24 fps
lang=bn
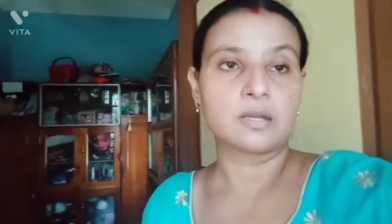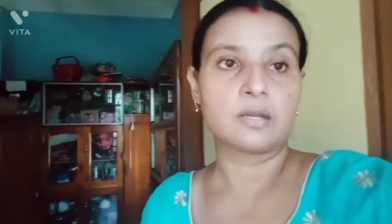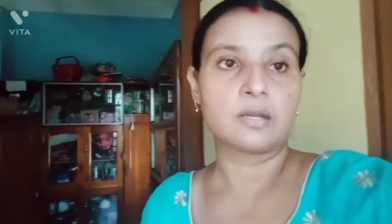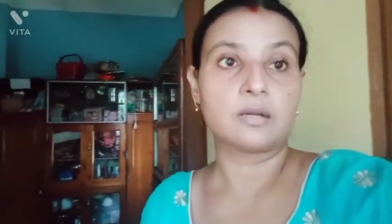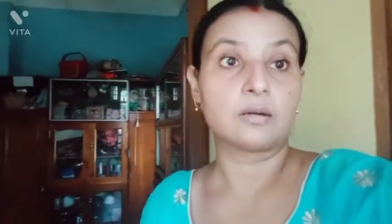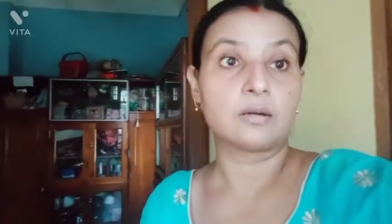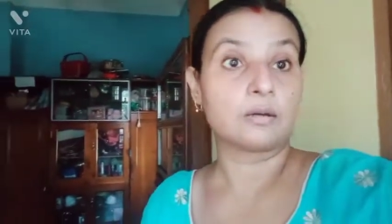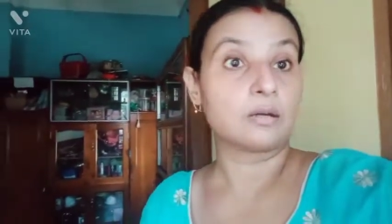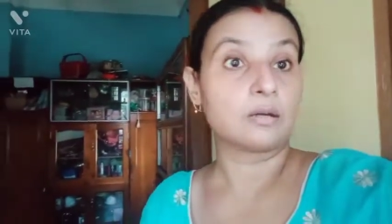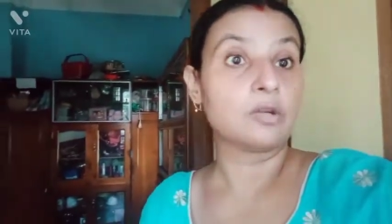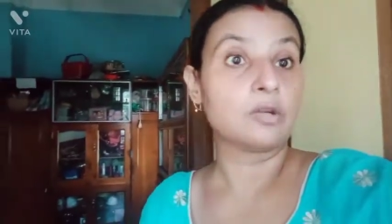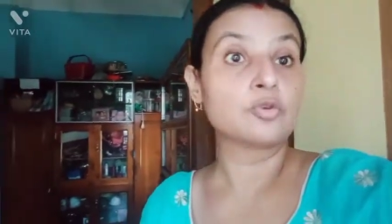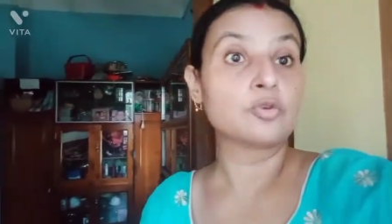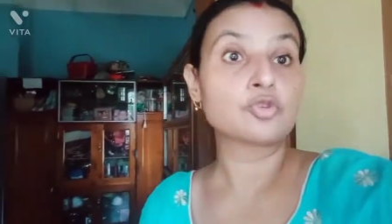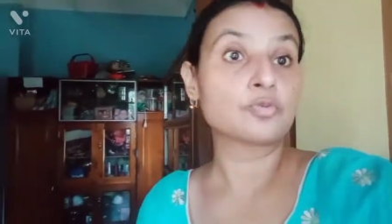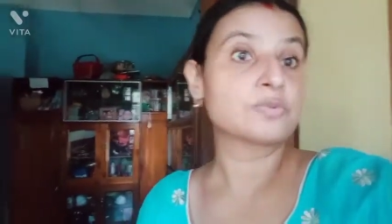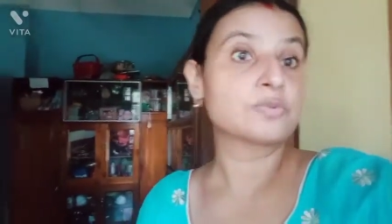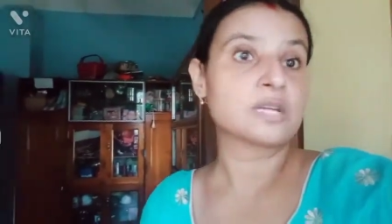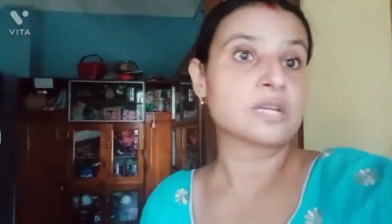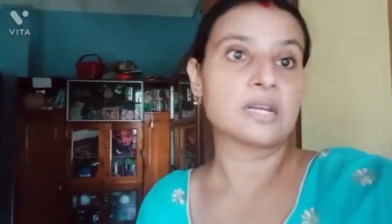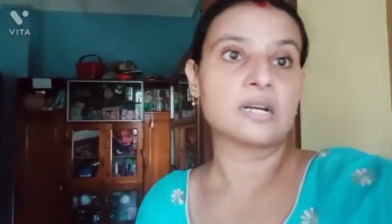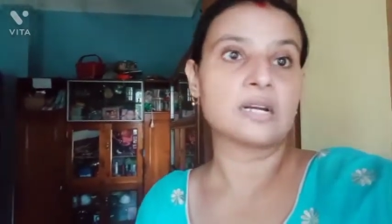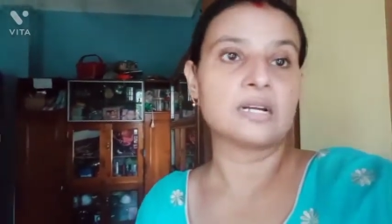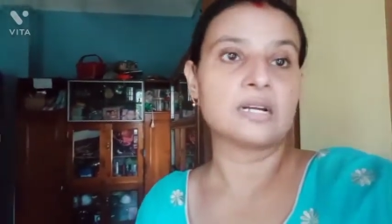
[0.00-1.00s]
ইউটিউব
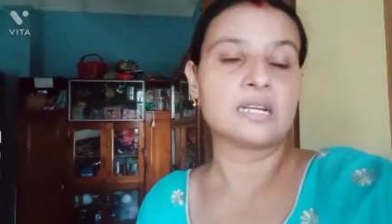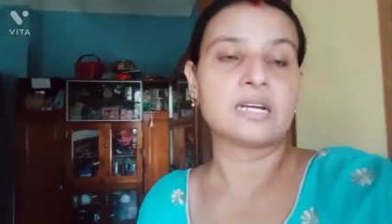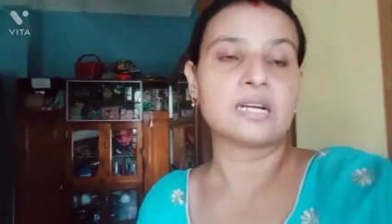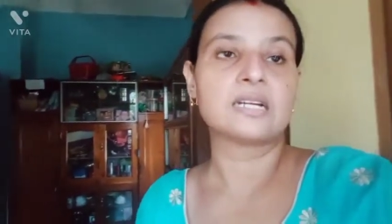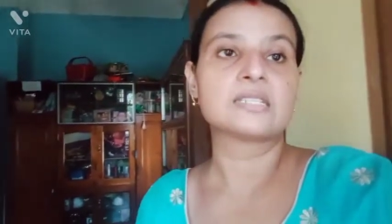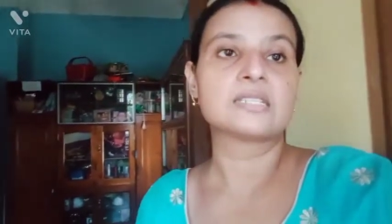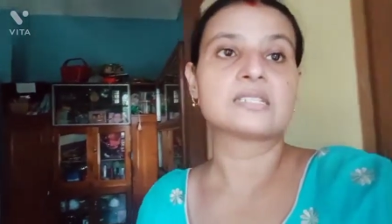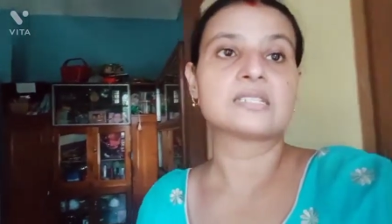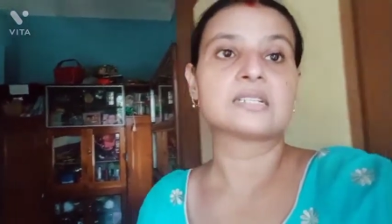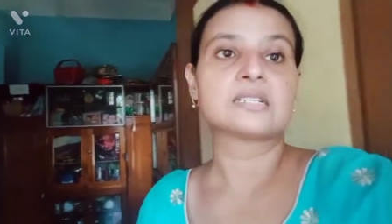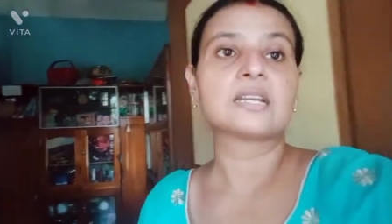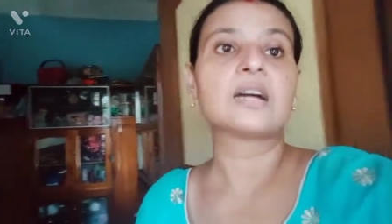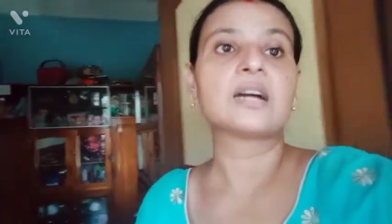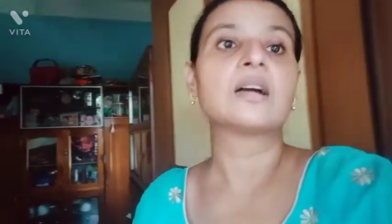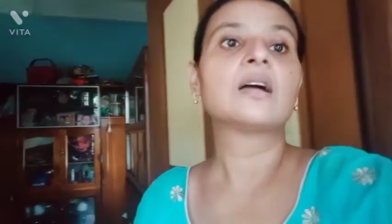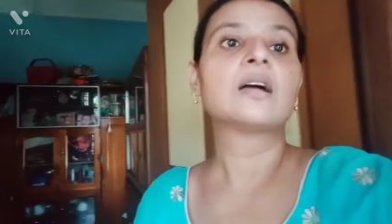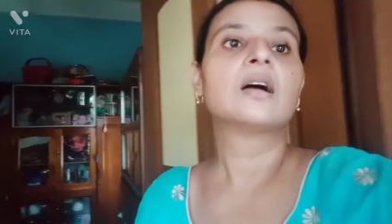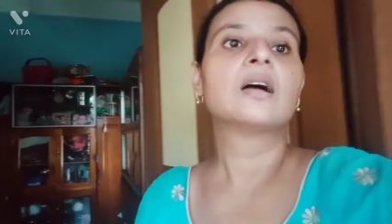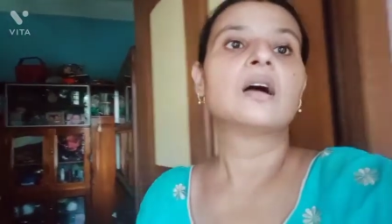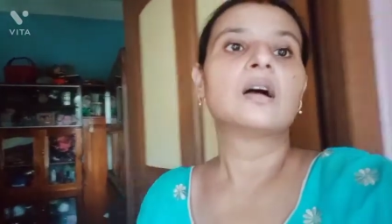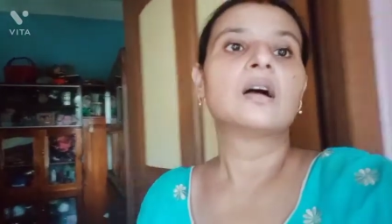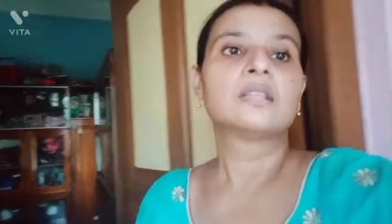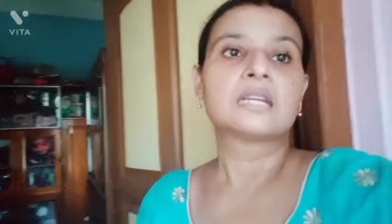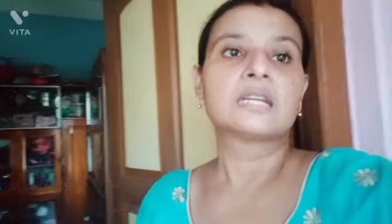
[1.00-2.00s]
চ্যানেলটা আছে না তার
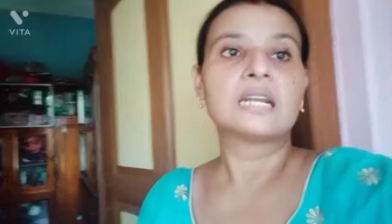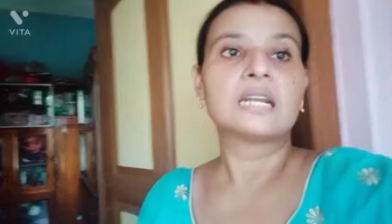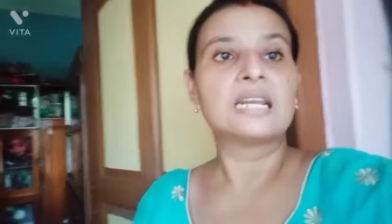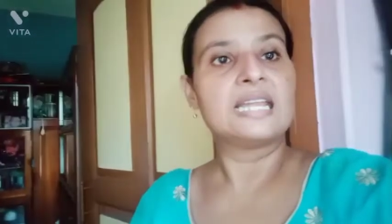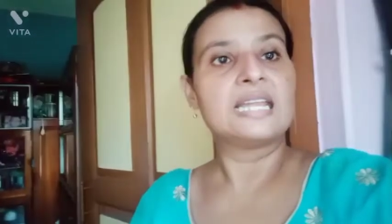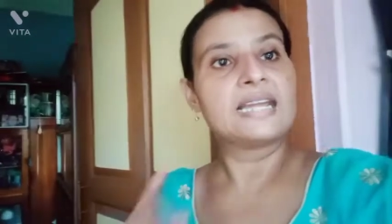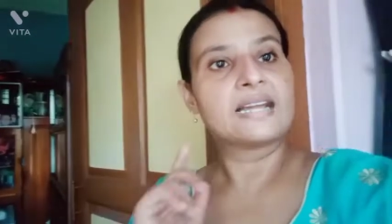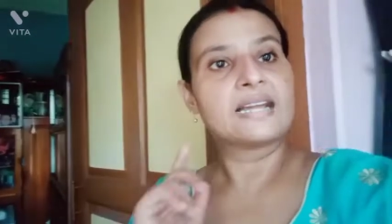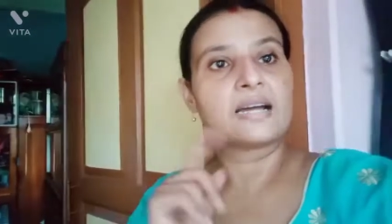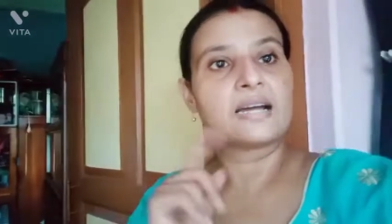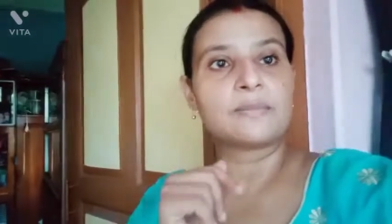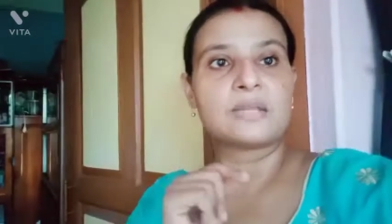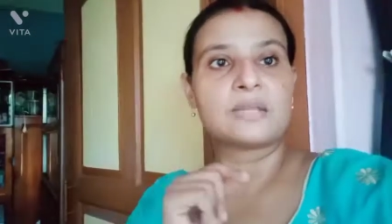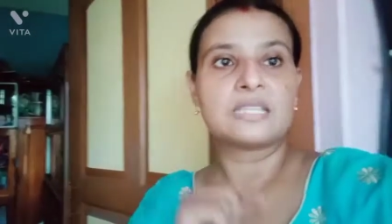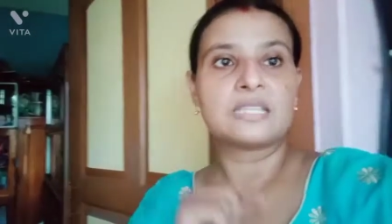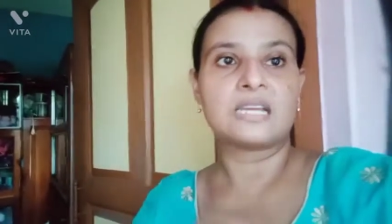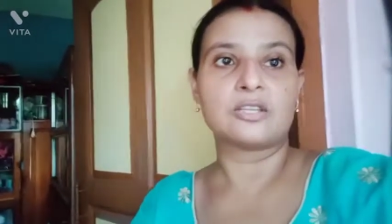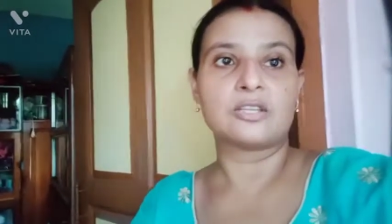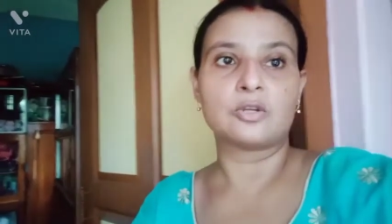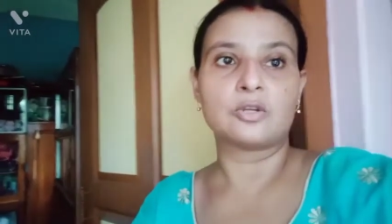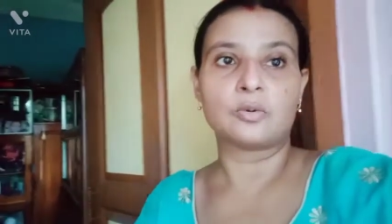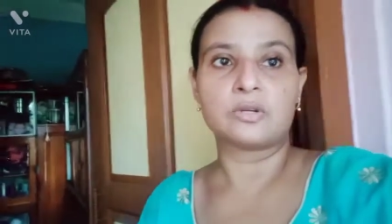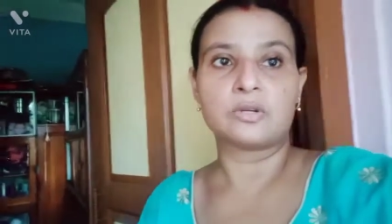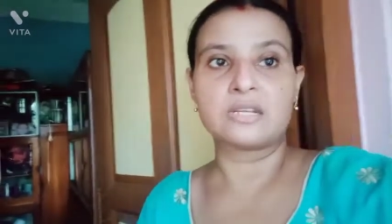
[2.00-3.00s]
লিঙ্ক আমি দিয়ে দেবো
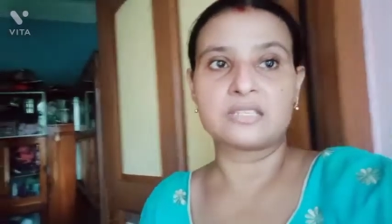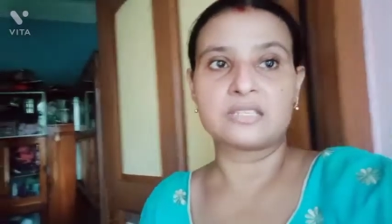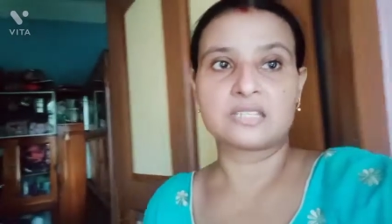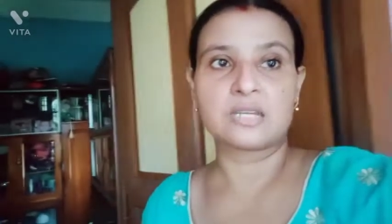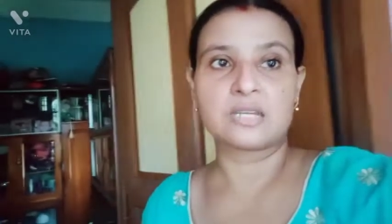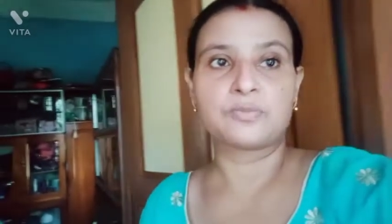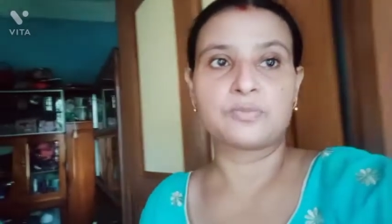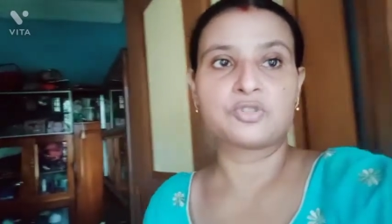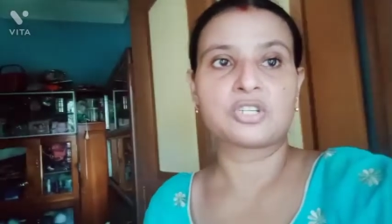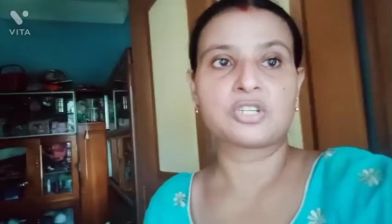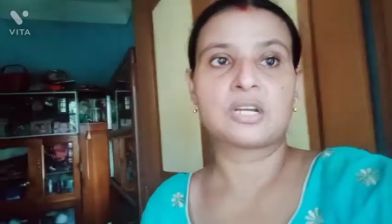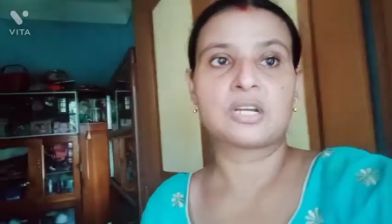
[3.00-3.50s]
ডিসক্রিপশানে